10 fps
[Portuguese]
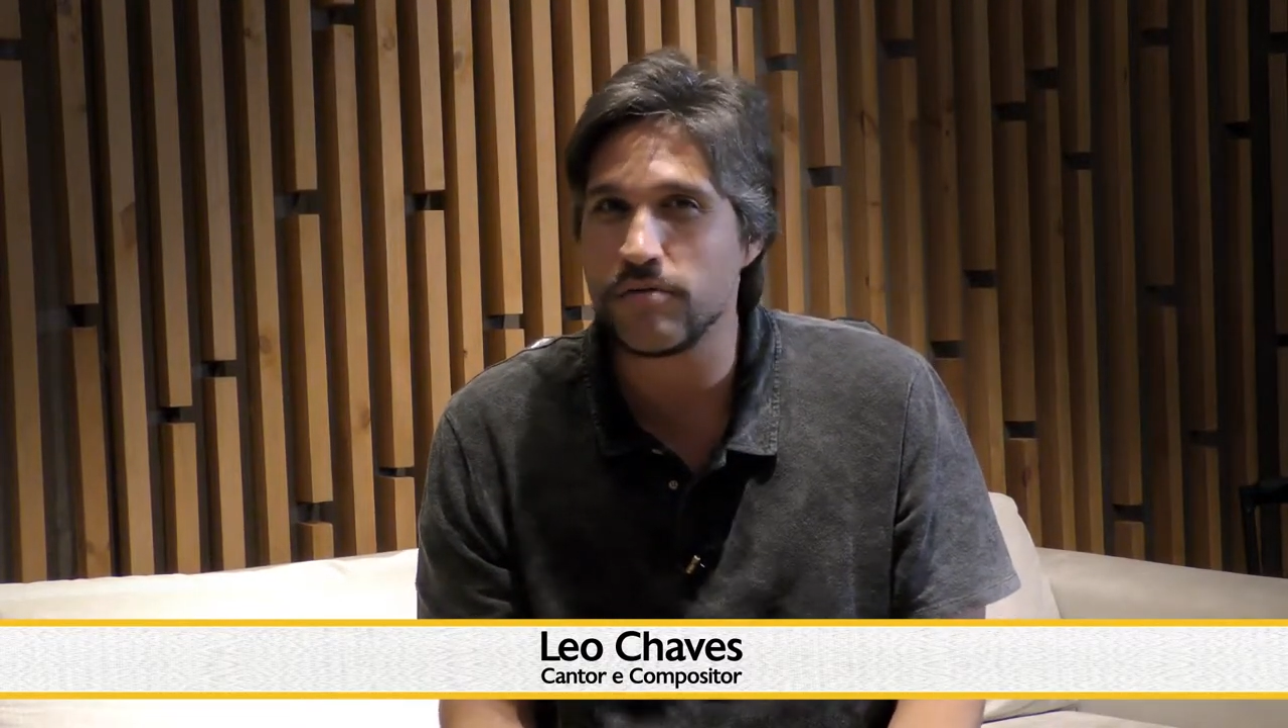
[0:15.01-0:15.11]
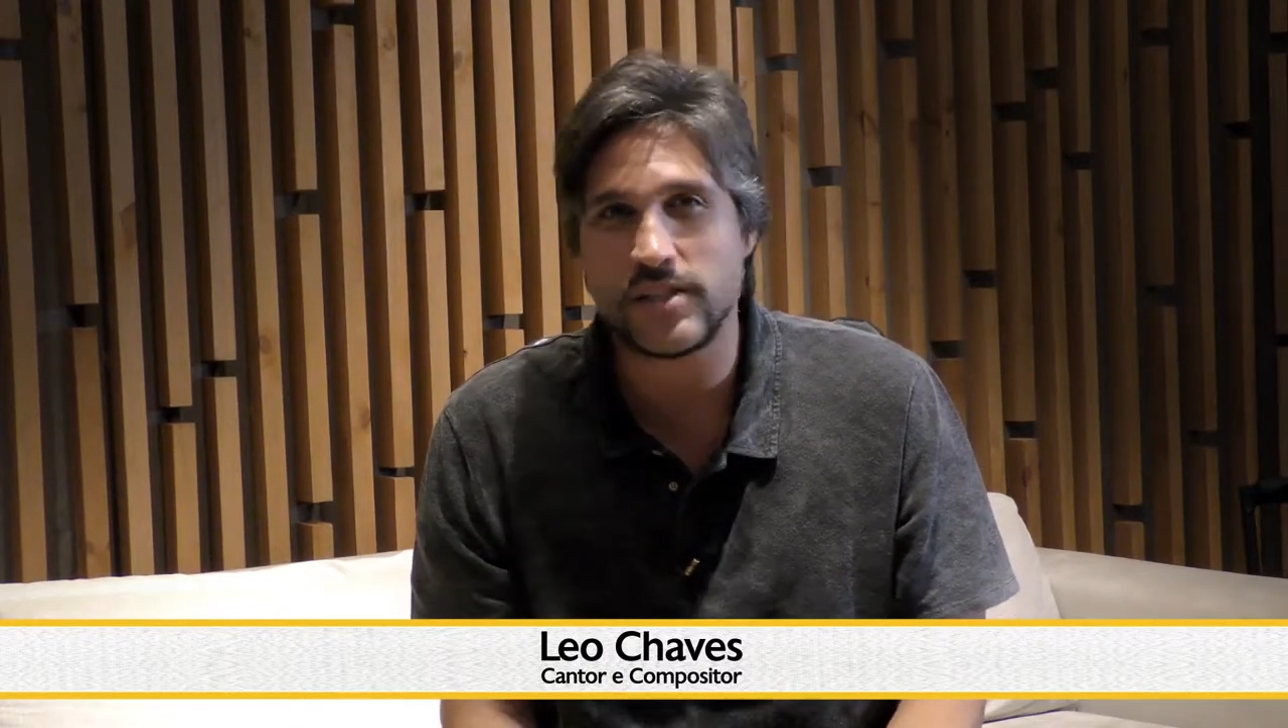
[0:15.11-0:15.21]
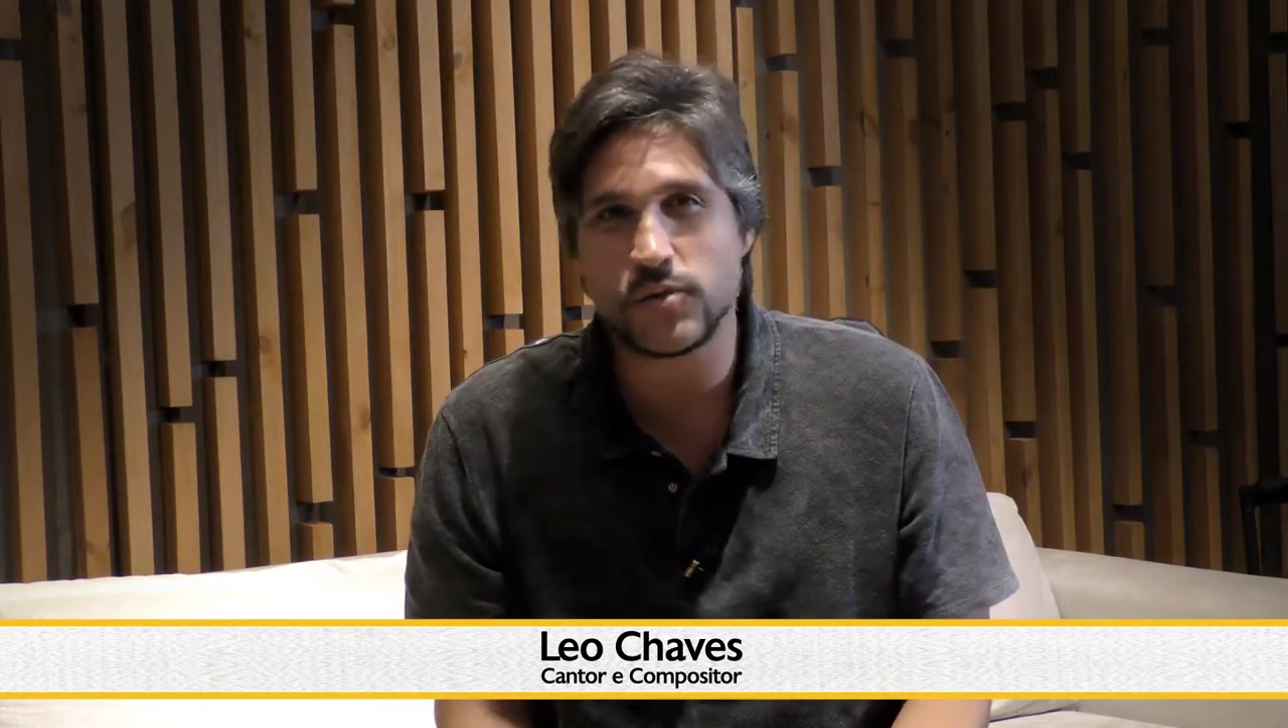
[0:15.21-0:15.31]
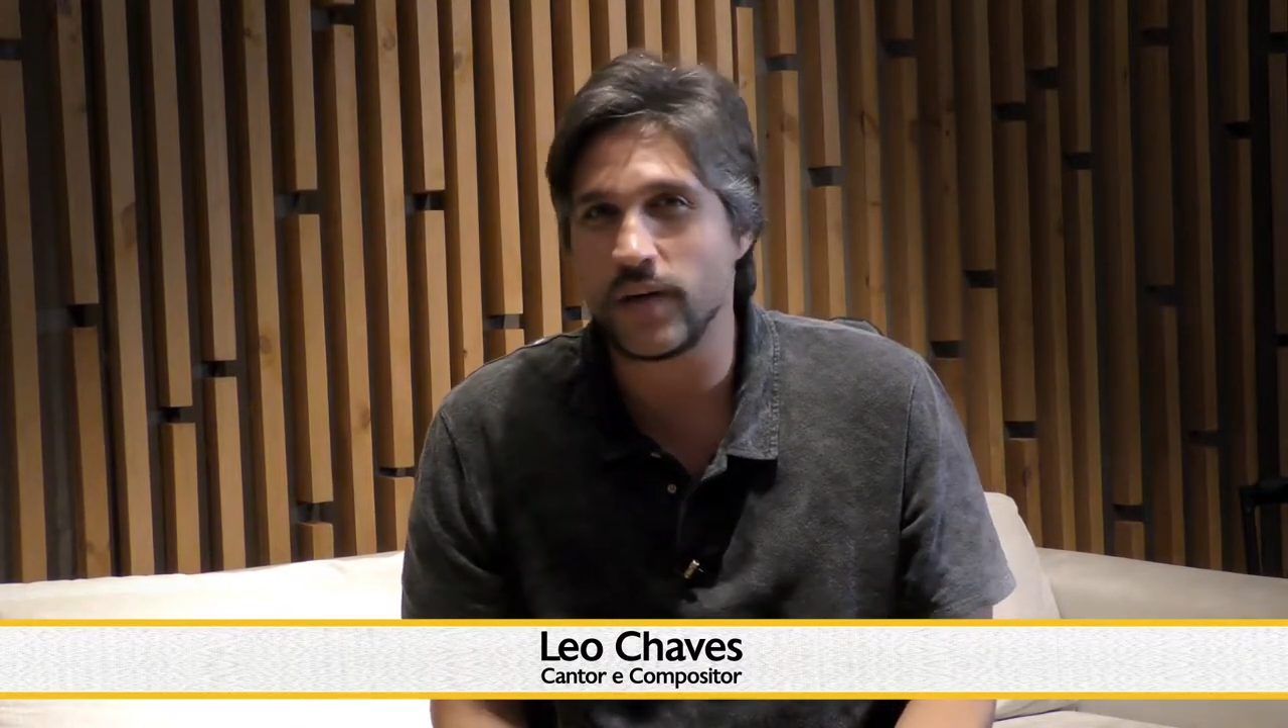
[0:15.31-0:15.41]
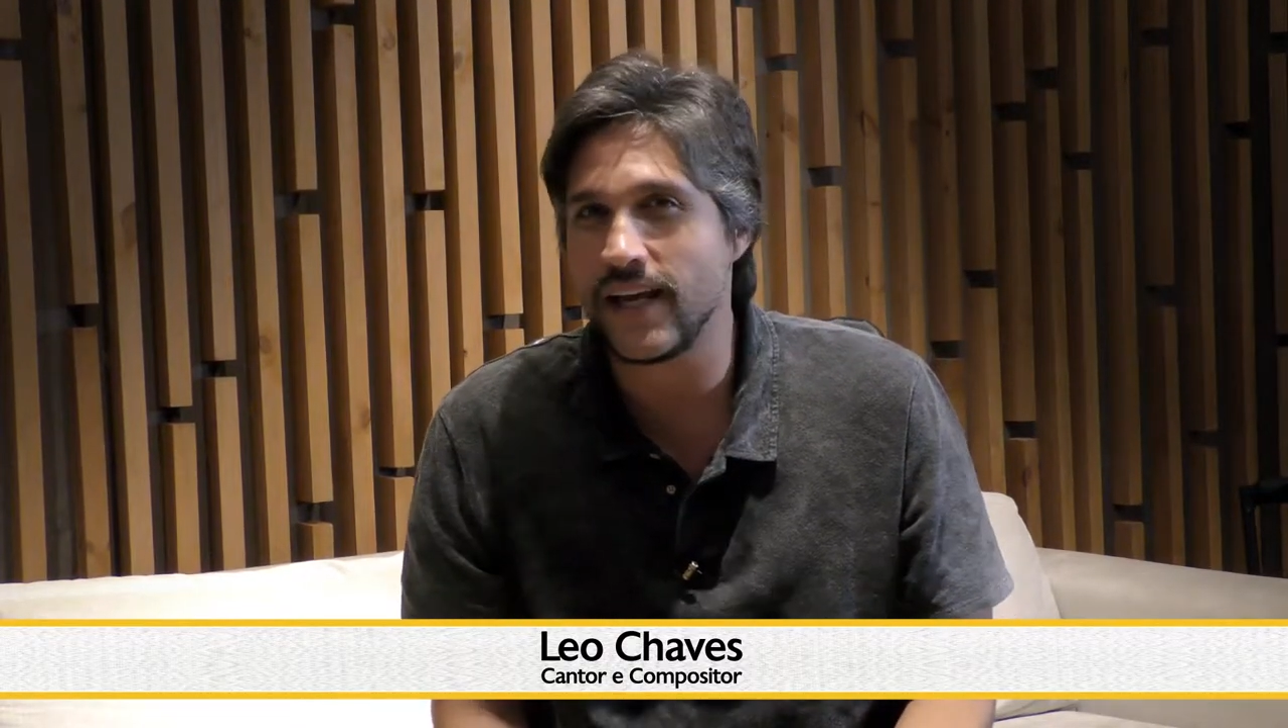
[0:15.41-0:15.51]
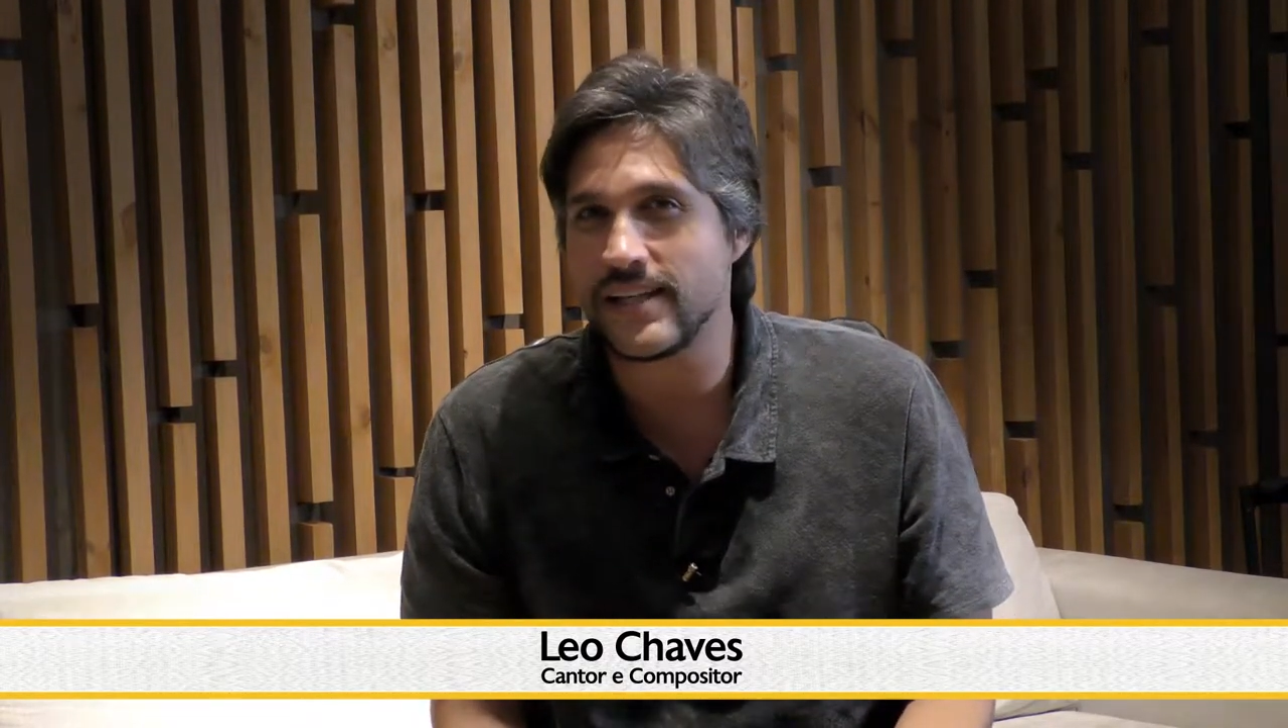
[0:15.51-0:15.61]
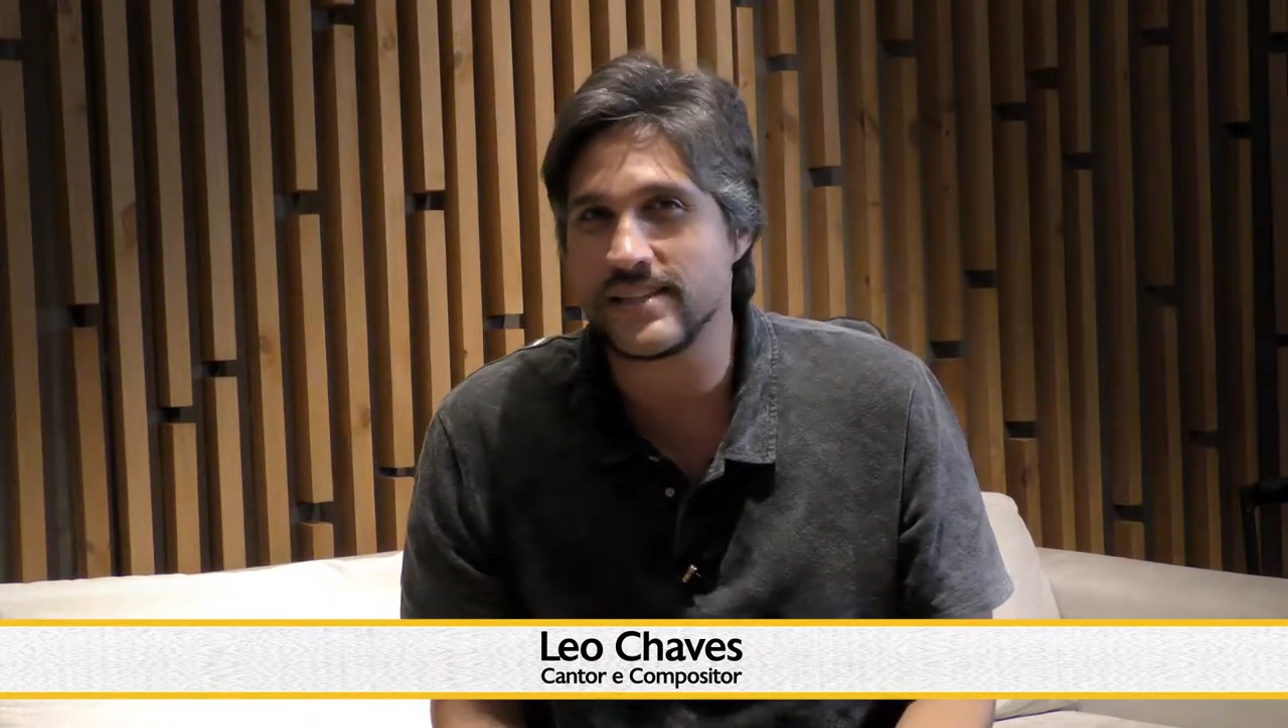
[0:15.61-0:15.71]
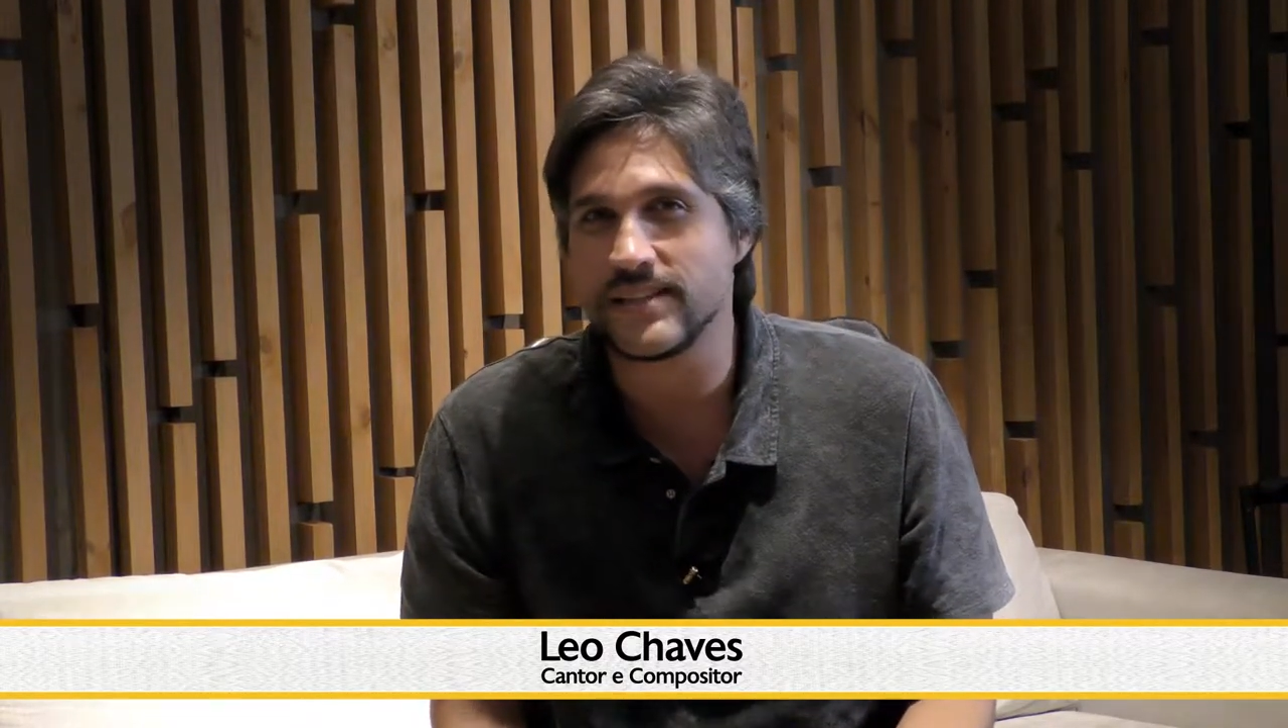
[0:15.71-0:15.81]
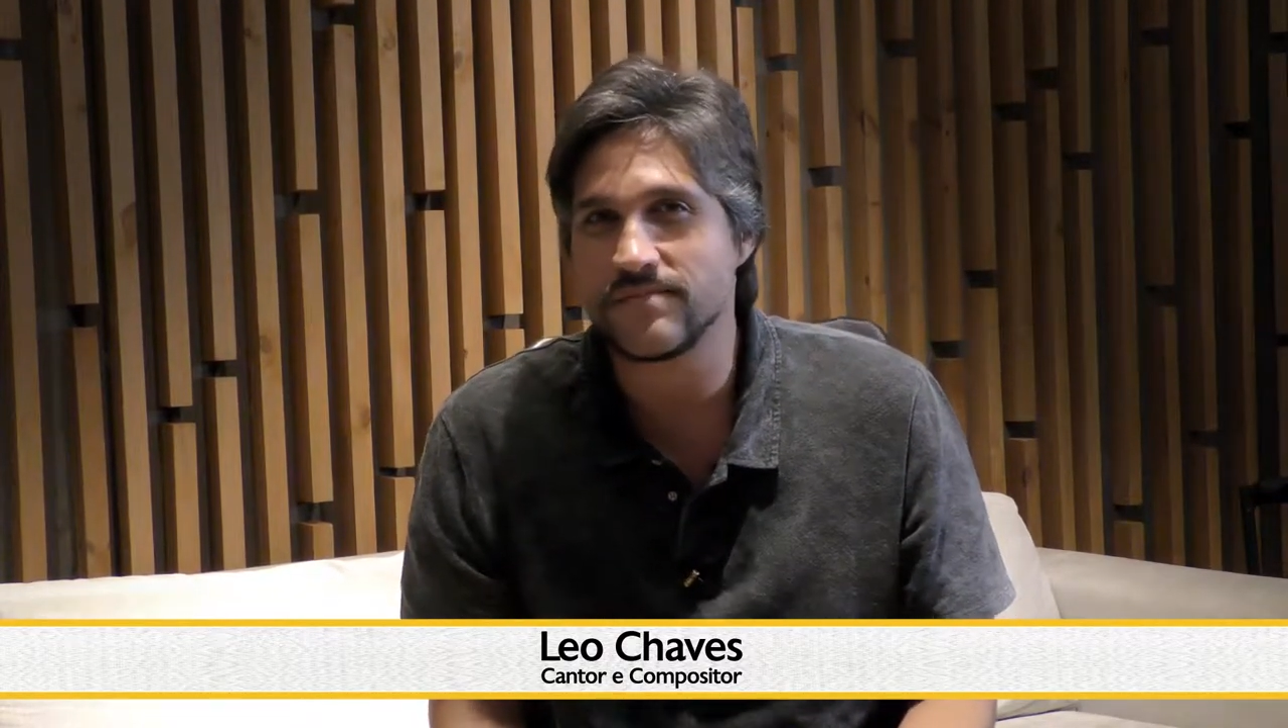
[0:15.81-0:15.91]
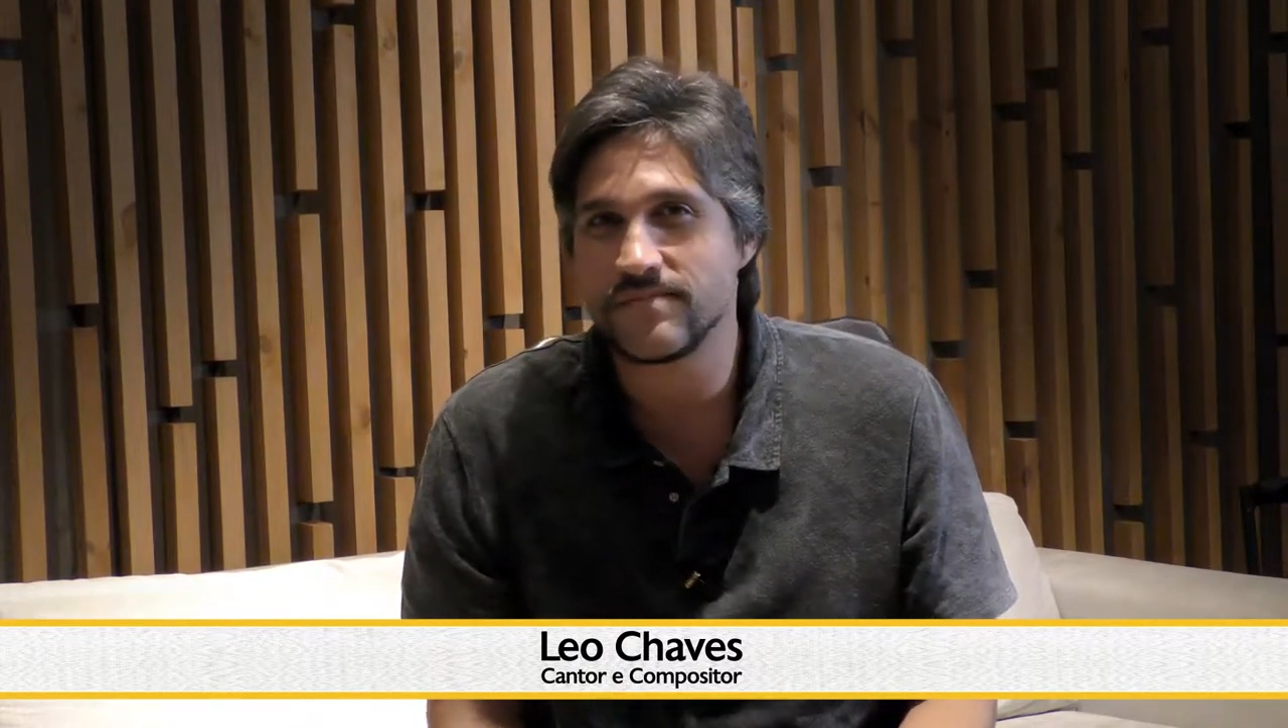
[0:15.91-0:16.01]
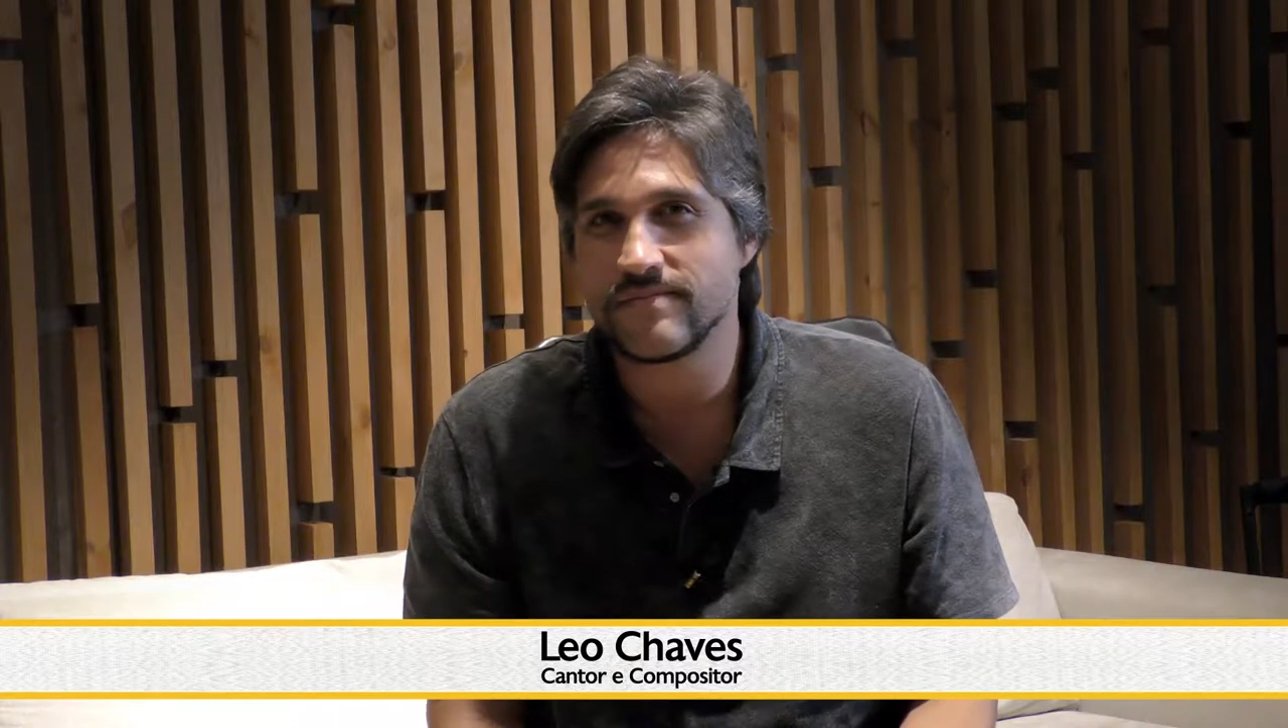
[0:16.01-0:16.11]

vocês conhecem.